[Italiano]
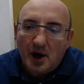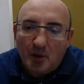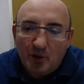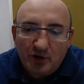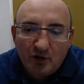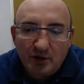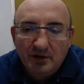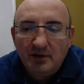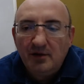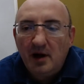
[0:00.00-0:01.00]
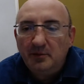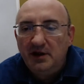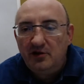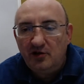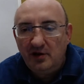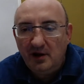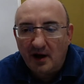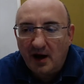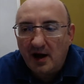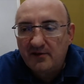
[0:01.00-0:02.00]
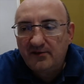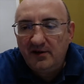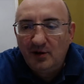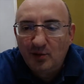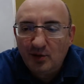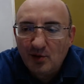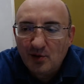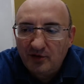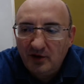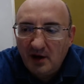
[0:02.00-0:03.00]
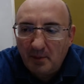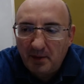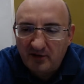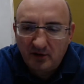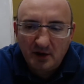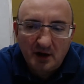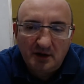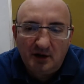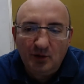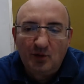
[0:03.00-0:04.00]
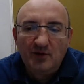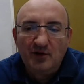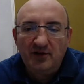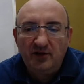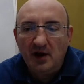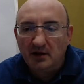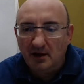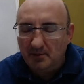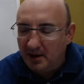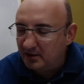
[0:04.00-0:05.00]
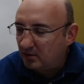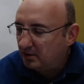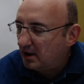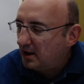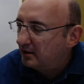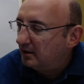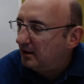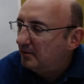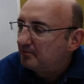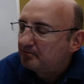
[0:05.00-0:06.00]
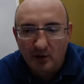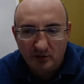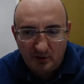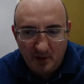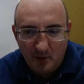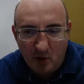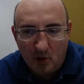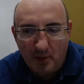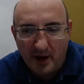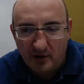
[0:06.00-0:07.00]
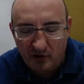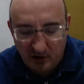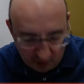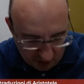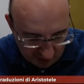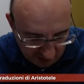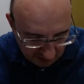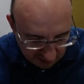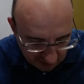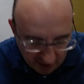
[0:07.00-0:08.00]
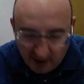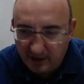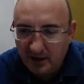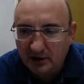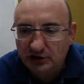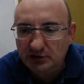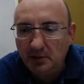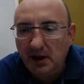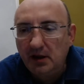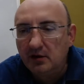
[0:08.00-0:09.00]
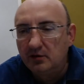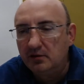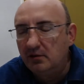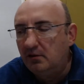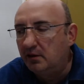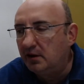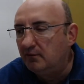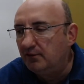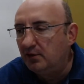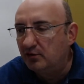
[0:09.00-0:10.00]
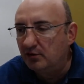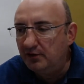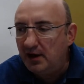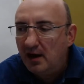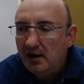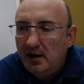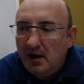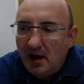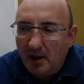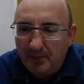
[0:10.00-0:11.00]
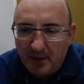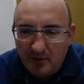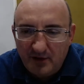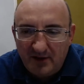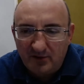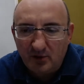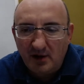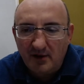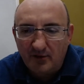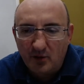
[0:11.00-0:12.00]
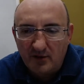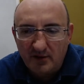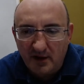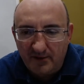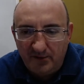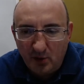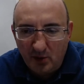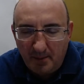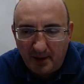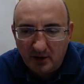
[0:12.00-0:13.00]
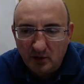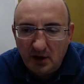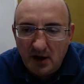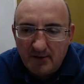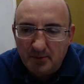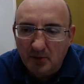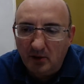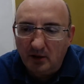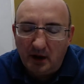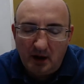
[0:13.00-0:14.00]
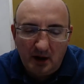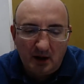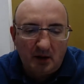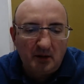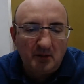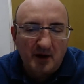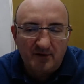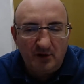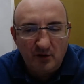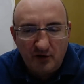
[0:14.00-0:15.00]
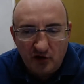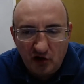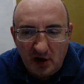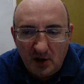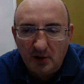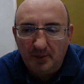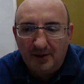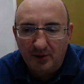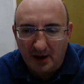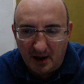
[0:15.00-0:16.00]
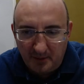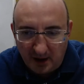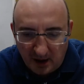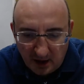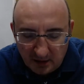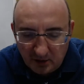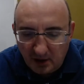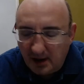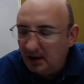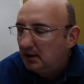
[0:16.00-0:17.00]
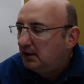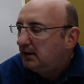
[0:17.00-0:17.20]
Buongiorno amici, ragazzi, curiosi, appassionati, chiunque voi siate, bentornati. Continuiamo a occuparci naturalmente del Rinascimento in filosofia. Abbiamo visto nelle scorse lezioni il platonismo di eh, Marsilio Ficino, di Pico della Mirandola.